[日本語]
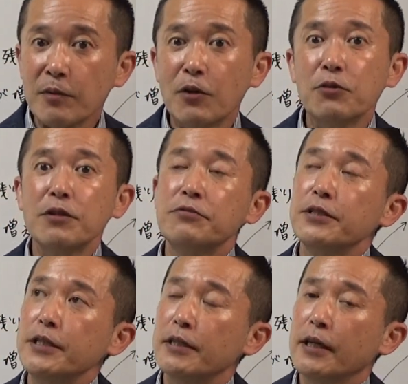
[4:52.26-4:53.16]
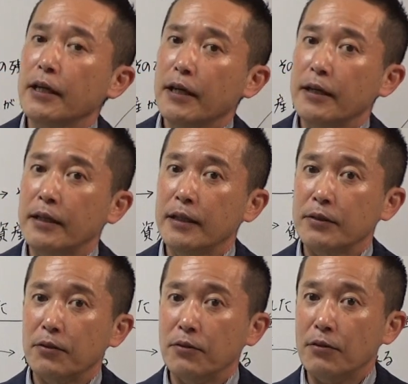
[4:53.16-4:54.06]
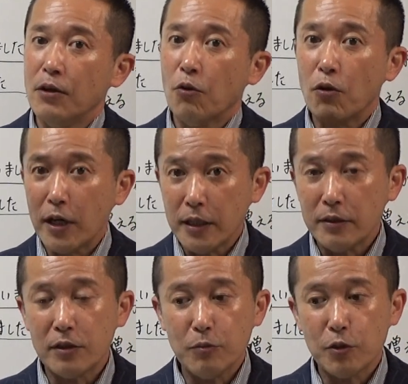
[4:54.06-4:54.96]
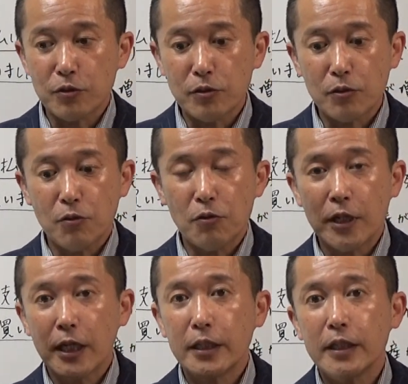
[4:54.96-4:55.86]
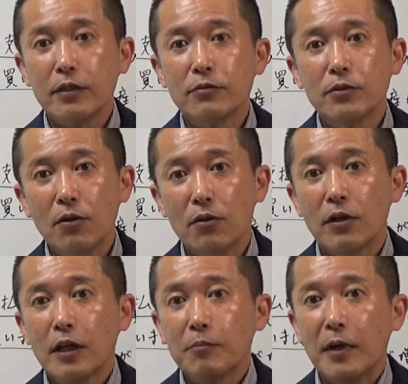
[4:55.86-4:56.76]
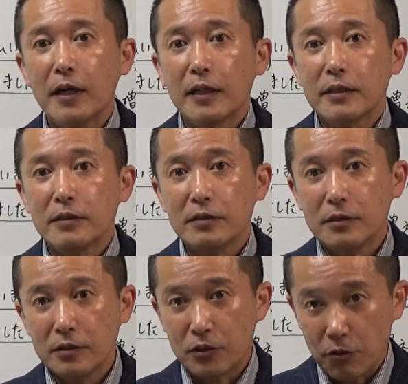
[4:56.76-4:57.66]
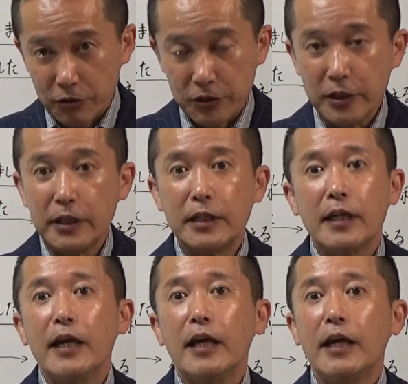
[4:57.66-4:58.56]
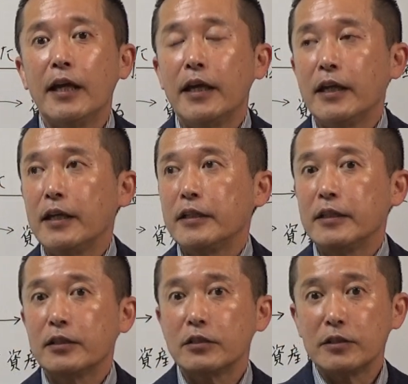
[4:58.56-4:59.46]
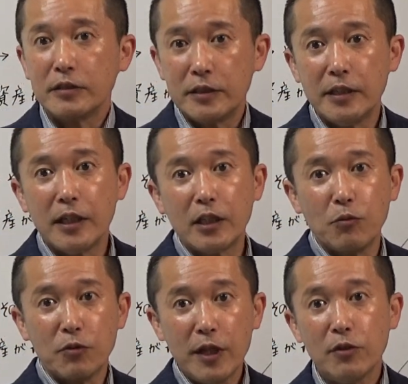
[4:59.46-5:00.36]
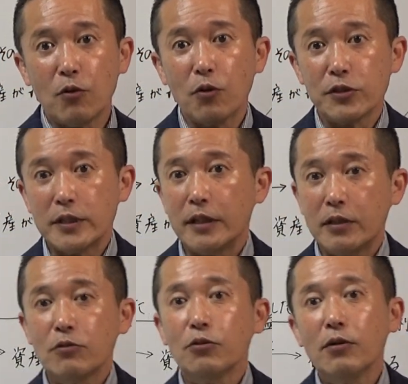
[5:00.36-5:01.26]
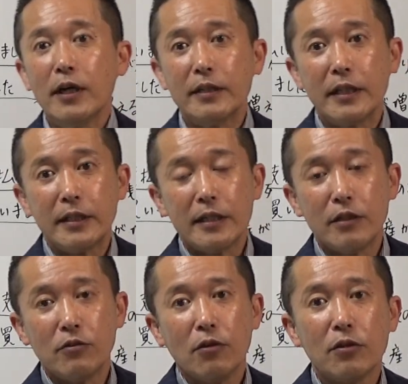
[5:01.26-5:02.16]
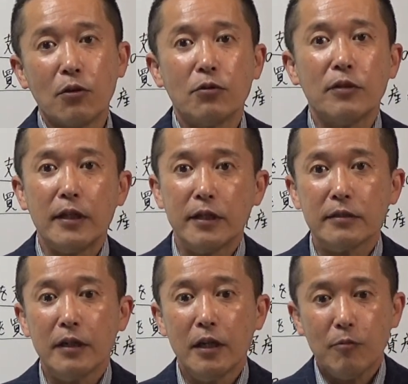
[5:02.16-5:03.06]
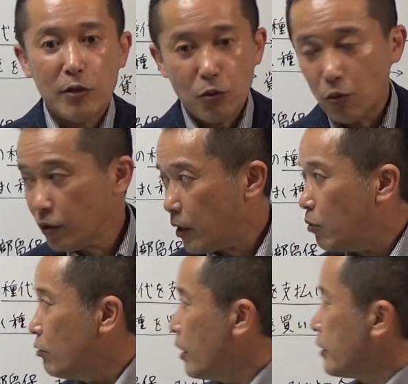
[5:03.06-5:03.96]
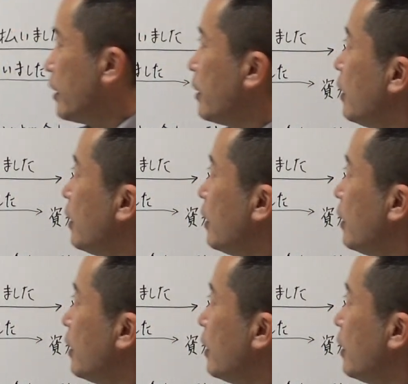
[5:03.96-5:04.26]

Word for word: まあ、こんなふうに、えーと、お金っていうものをずっとこう追っかけていくと、まあ、上手に、え利益をね残してっていうことができていくよってことなんです。まあ、そこで今回ね